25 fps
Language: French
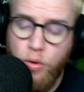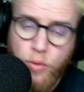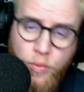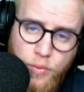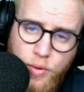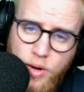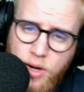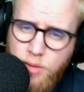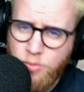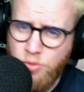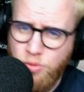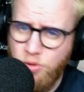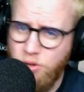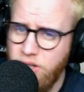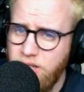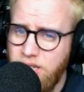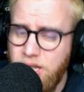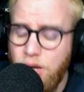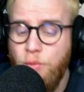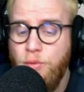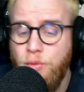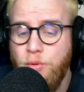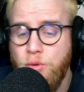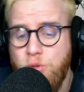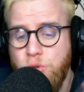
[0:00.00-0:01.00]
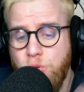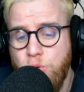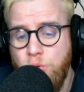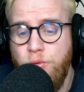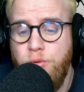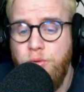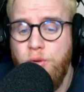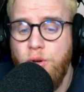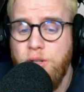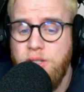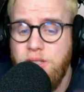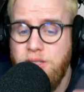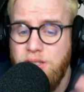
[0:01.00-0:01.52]
une fois, comme je vous l'ai dit, en fonction du
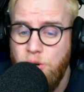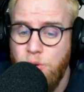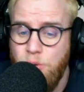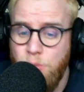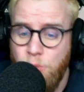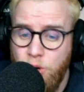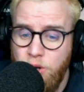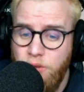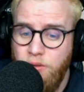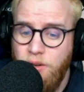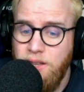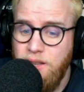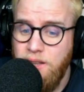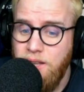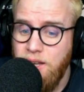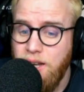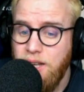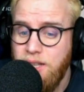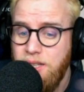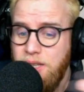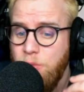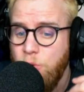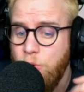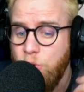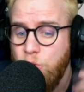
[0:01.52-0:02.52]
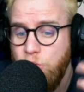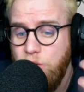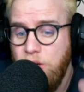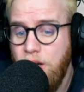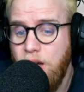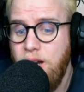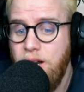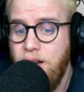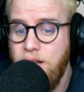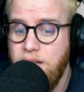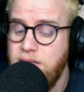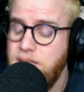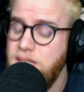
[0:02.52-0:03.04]
flotte, comment il va être dégradé, mais en tout cas,
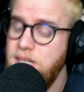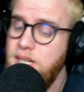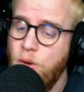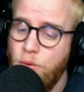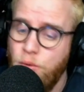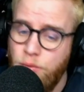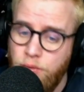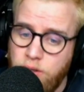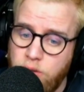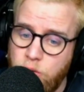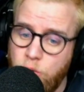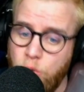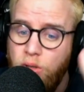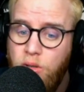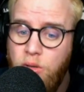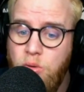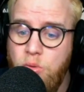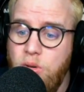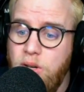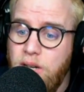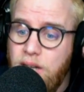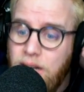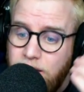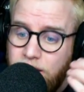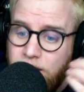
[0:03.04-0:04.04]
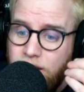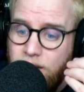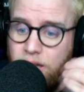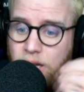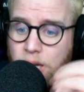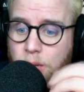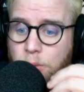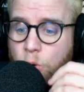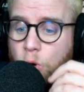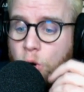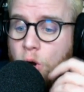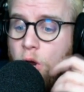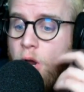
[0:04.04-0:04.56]
là, s'il est en Factory New, il est très très
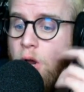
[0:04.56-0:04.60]
beau.